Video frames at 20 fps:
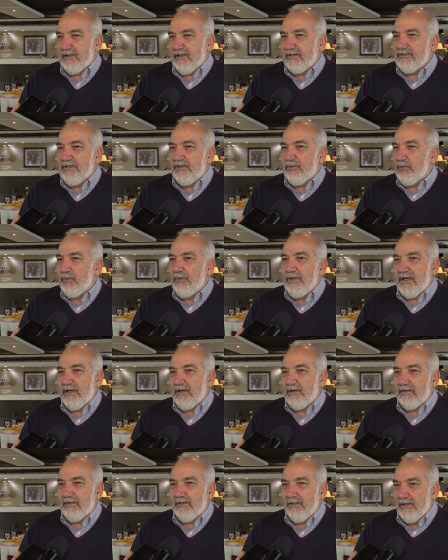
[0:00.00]
Acá
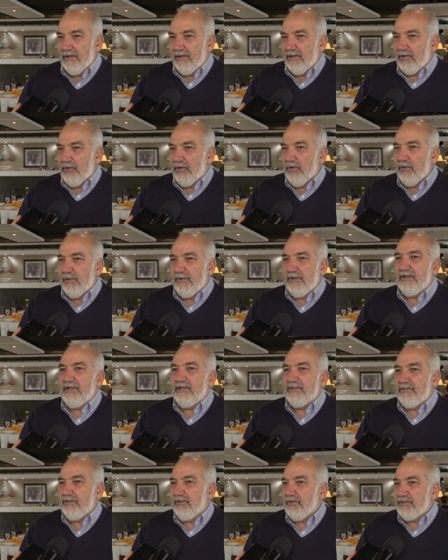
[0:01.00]
circulan
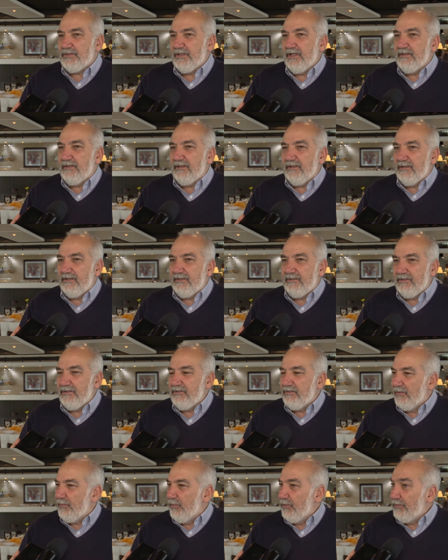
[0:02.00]
jóvenes y docentes de
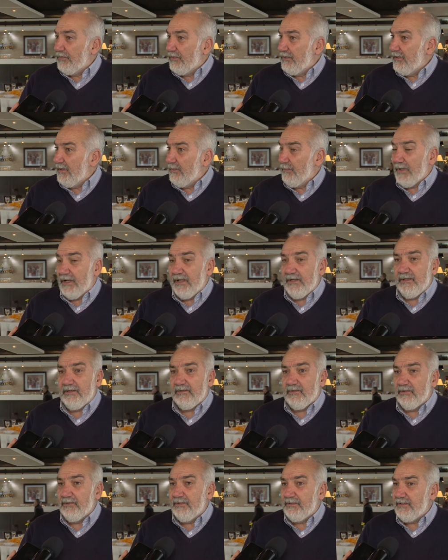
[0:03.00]
distintos puntos del país,
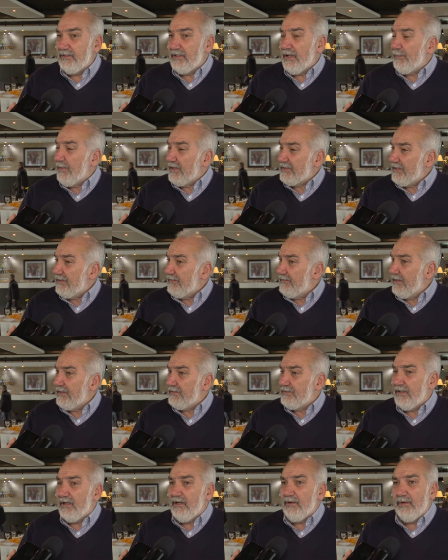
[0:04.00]
con distintas
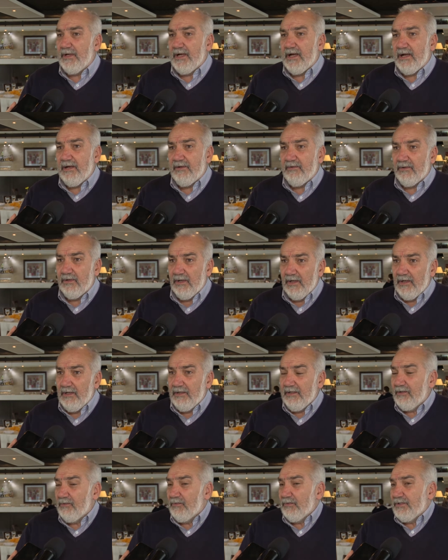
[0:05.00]
pasantías en el verano,
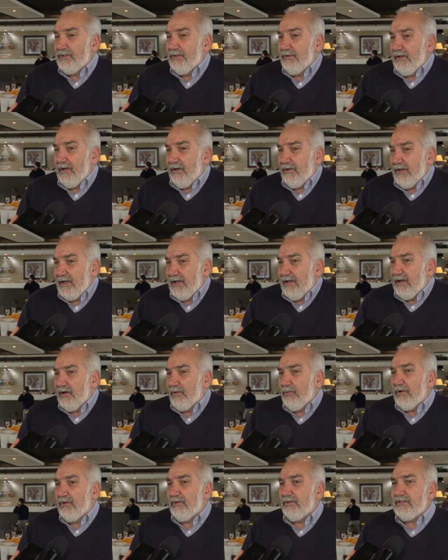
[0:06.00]
inclusive ahora en
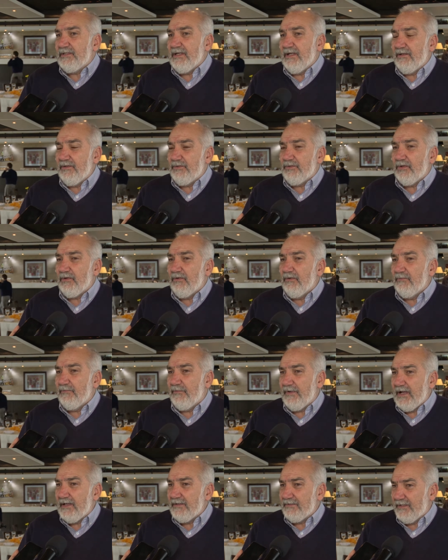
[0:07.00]
acuerdos que se han hecho con
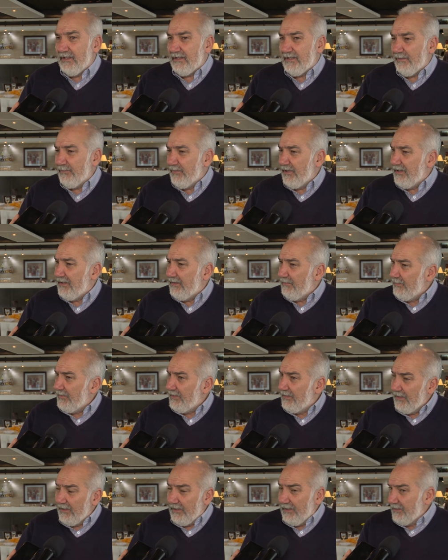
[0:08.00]
Francia también.
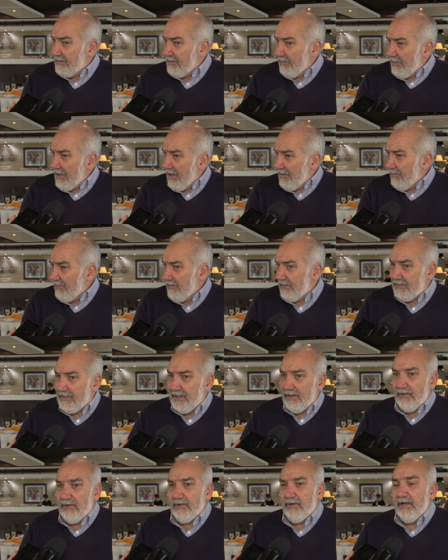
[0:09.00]
Este verano han
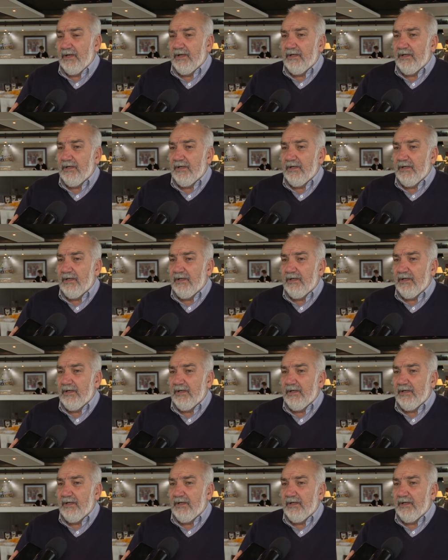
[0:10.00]
estado